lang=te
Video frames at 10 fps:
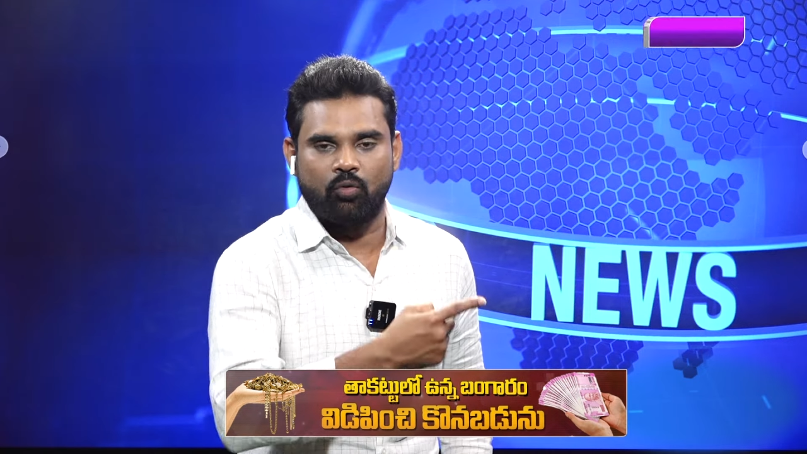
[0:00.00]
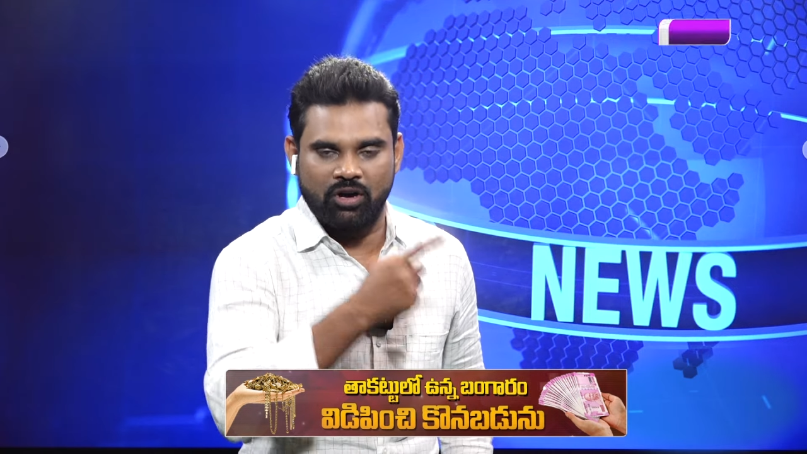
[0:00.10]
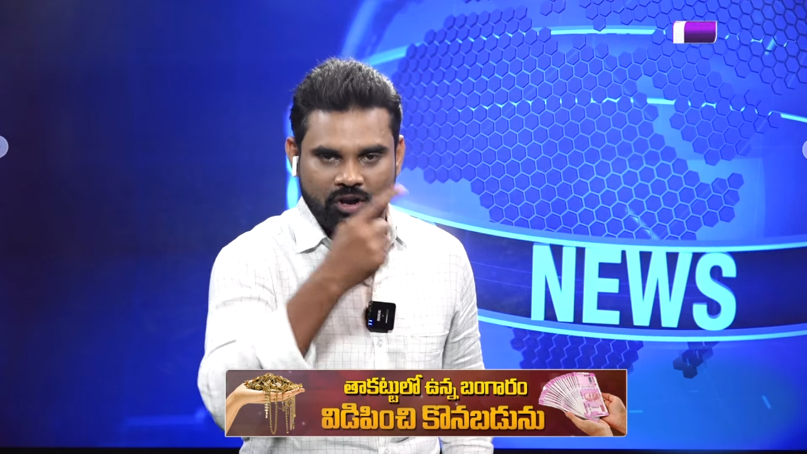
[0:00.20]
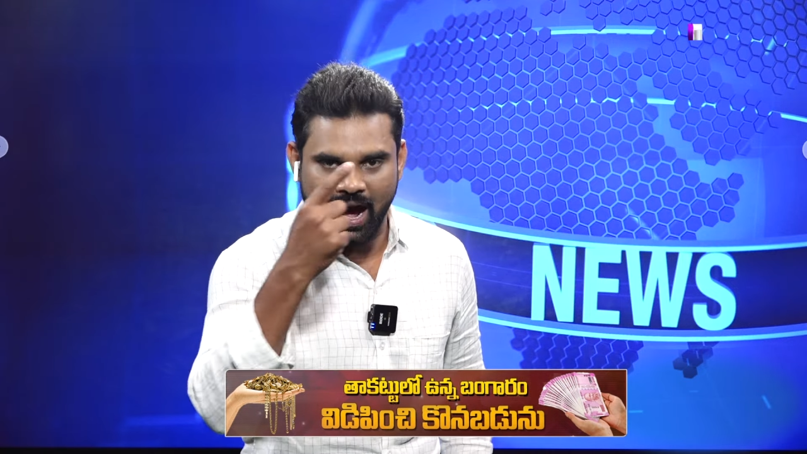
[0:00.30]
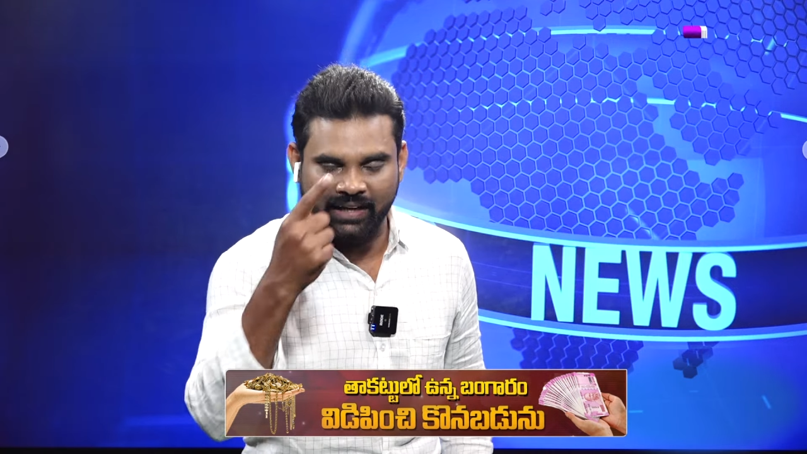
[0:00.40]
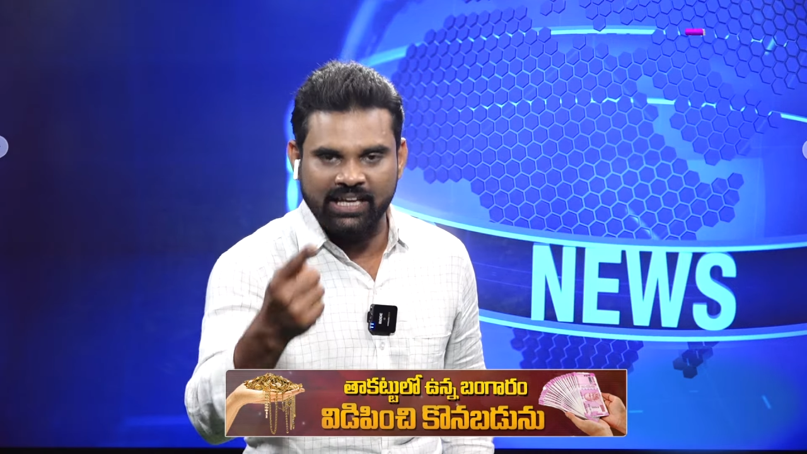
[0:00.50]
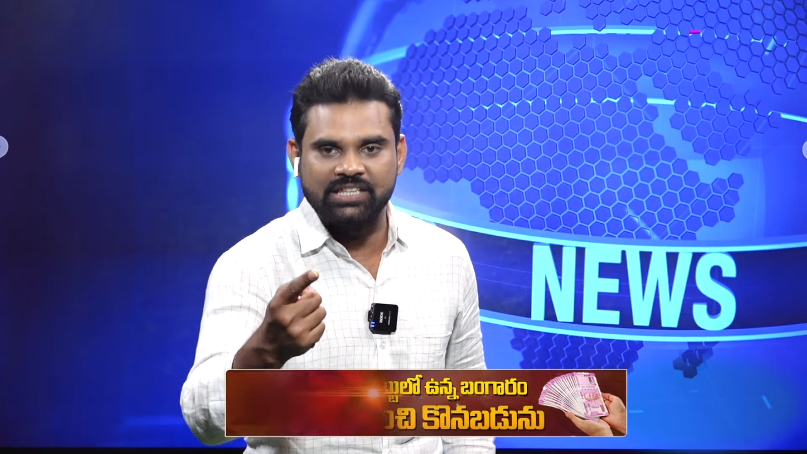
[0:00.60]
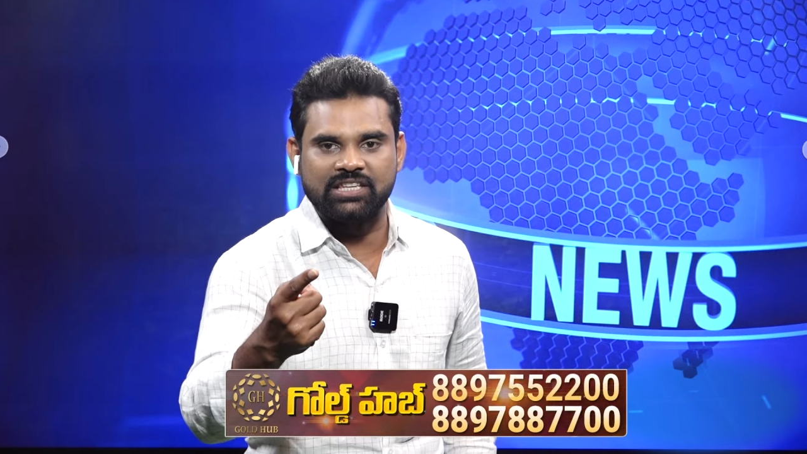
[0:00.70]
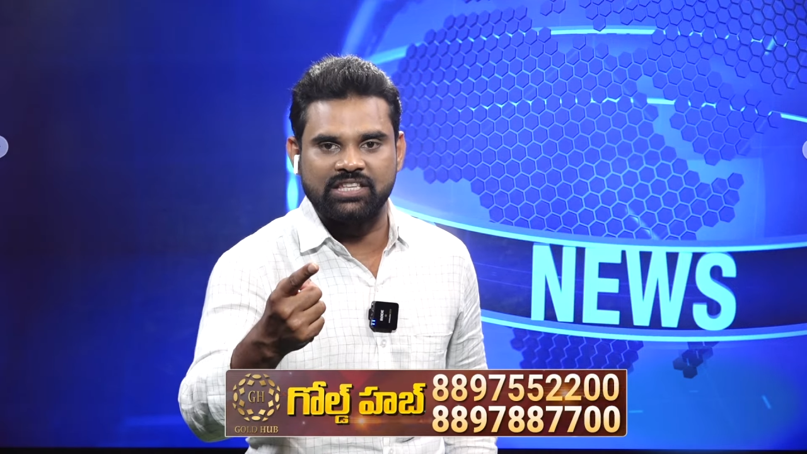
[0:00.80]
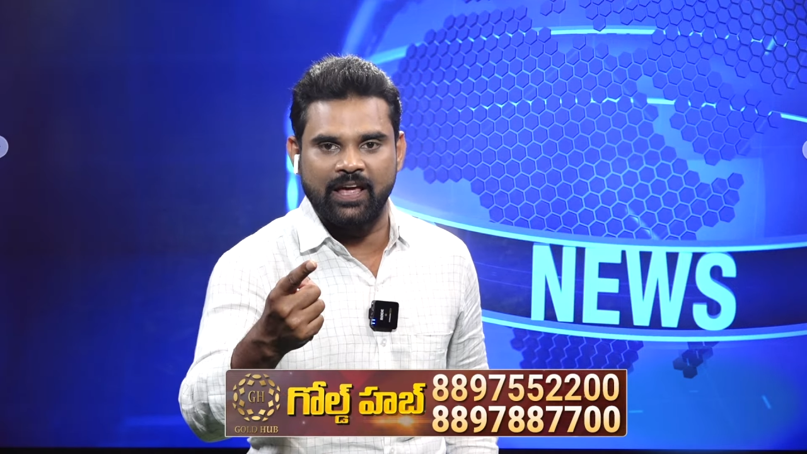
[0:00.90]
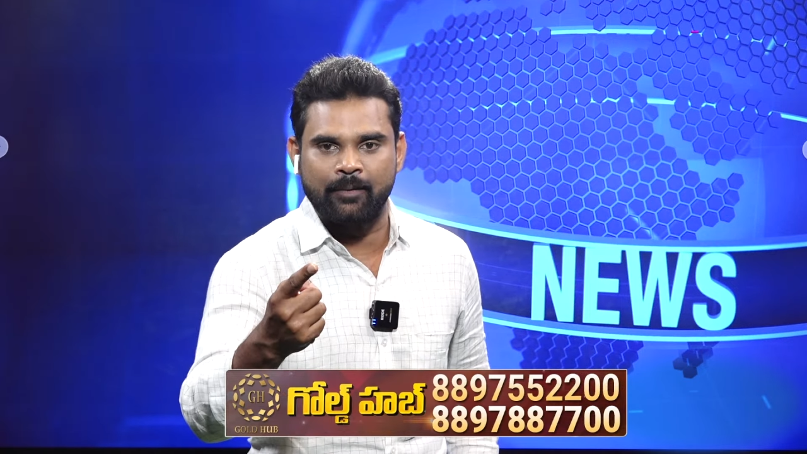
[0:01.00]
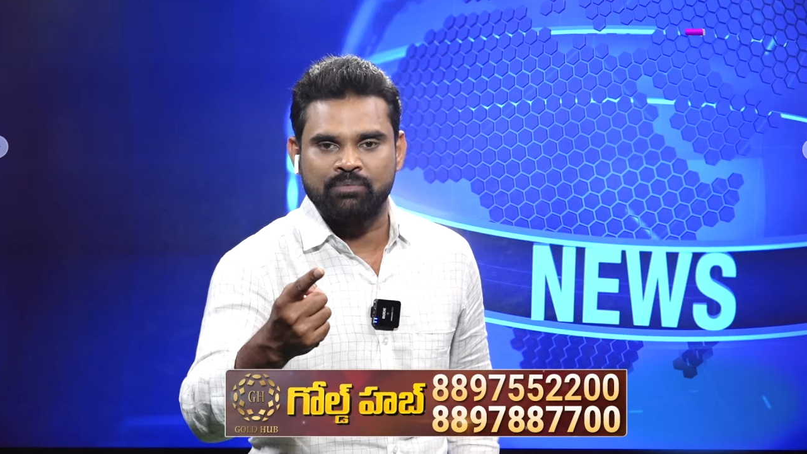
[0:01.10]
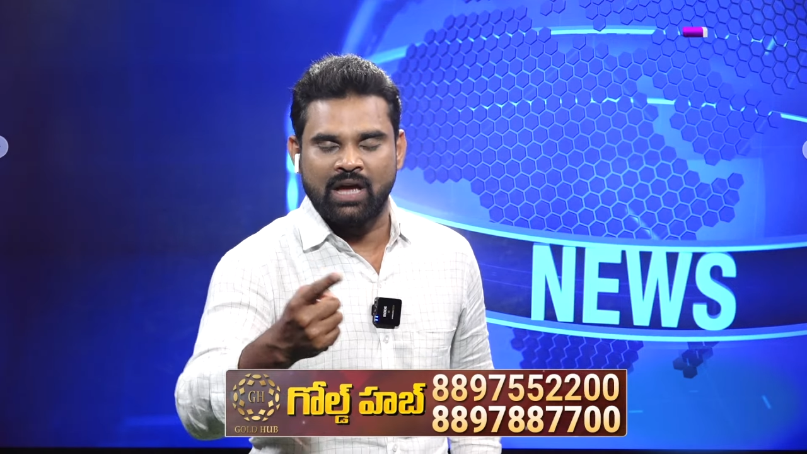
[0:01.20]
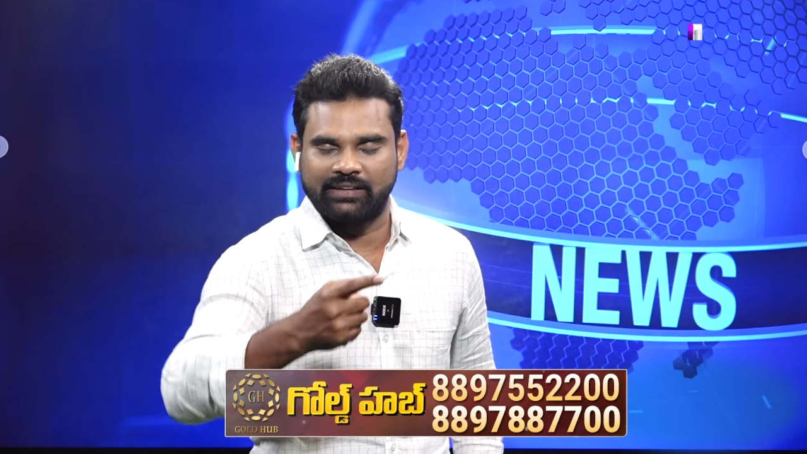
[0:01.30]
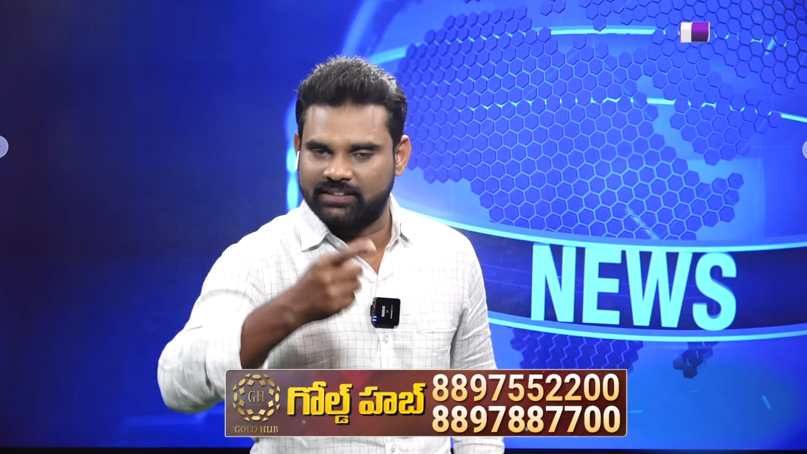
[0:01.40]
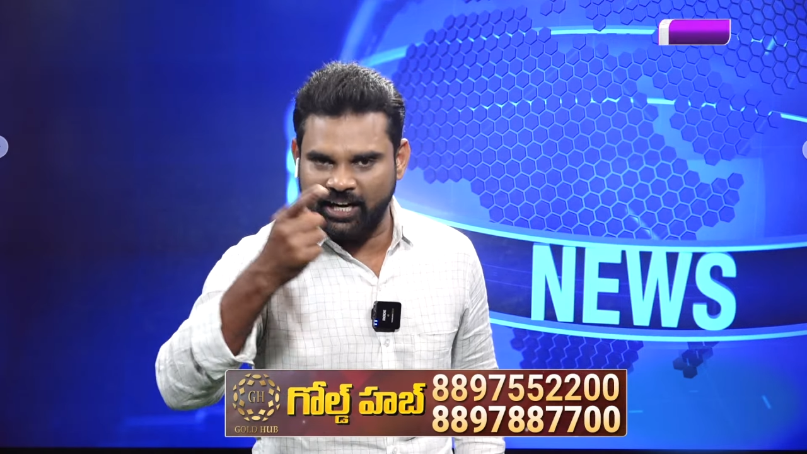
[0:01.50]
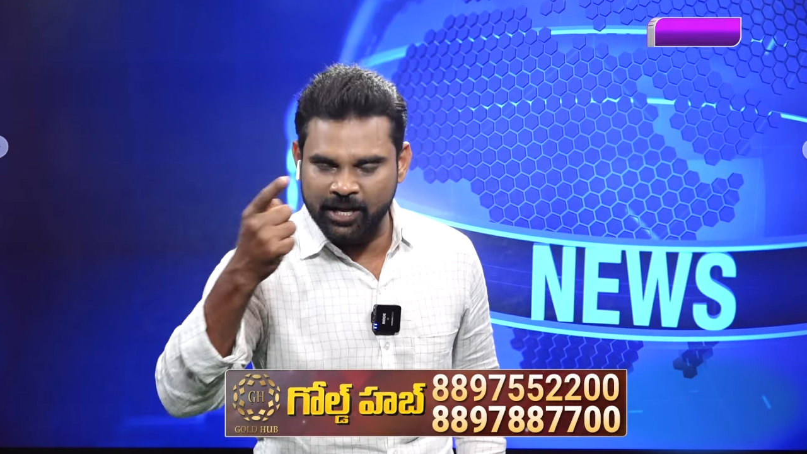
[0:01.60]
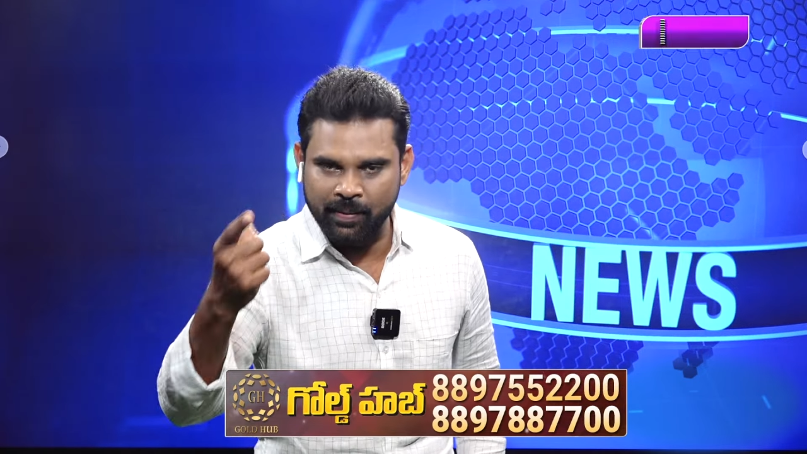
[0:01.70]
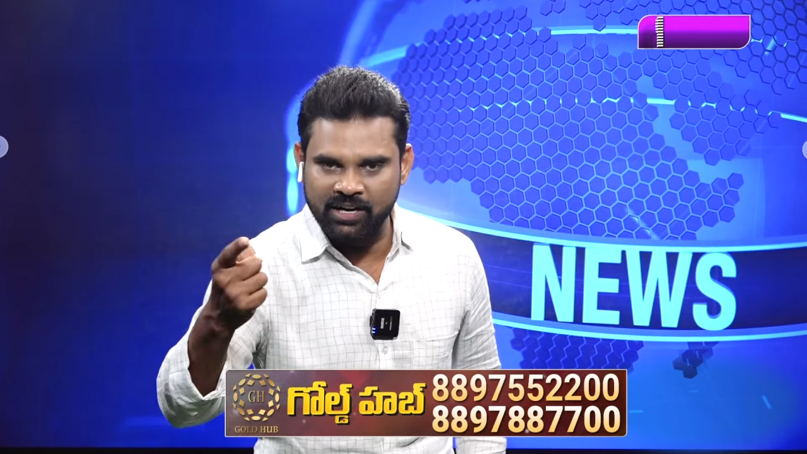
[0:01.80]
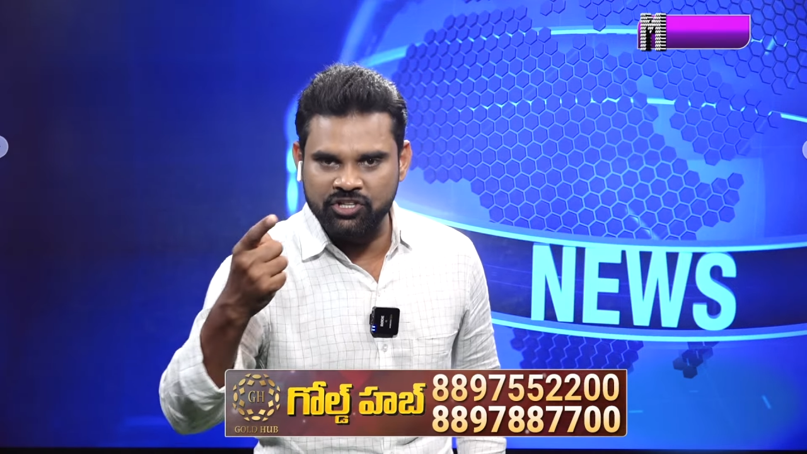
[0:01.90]
ఒకరు ఆదేశిస్తే అది
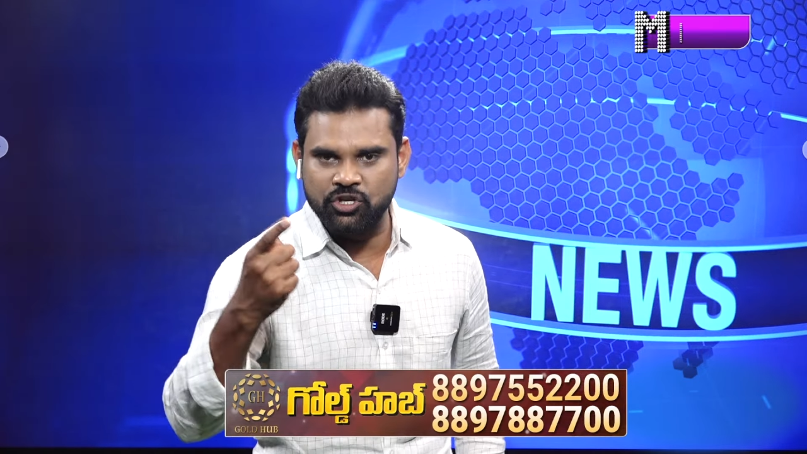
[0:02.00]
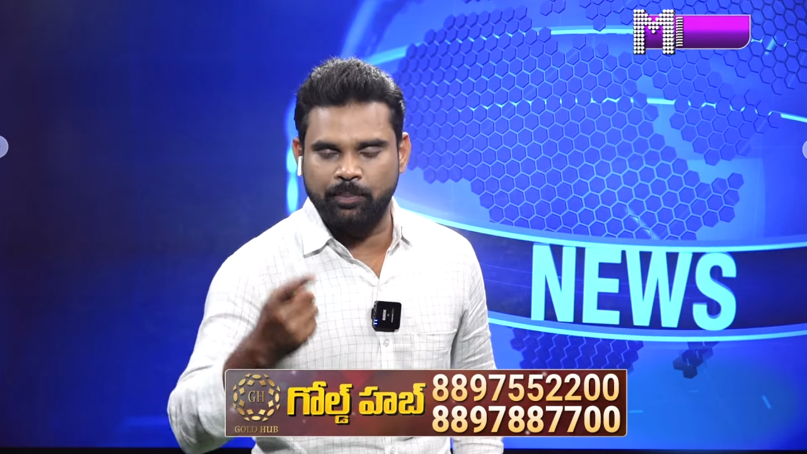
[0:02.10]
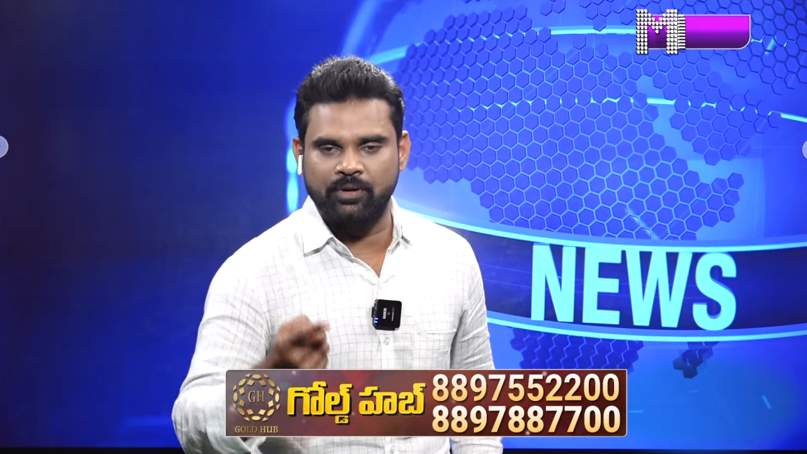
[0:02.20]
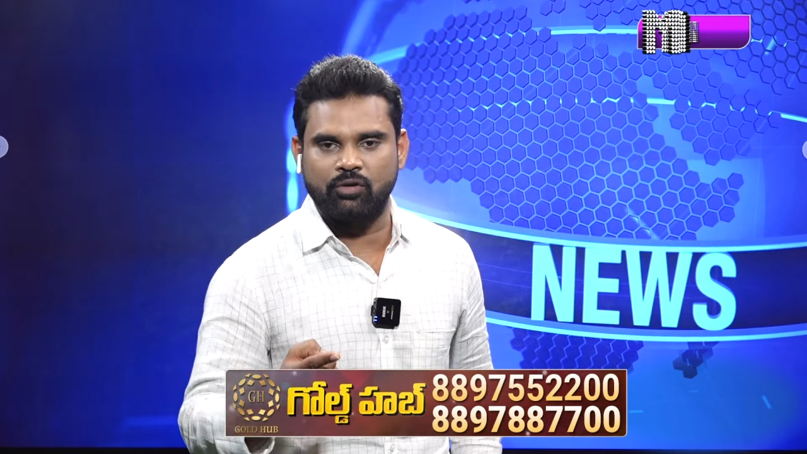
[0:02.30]
తాడేపల్లి నుంచి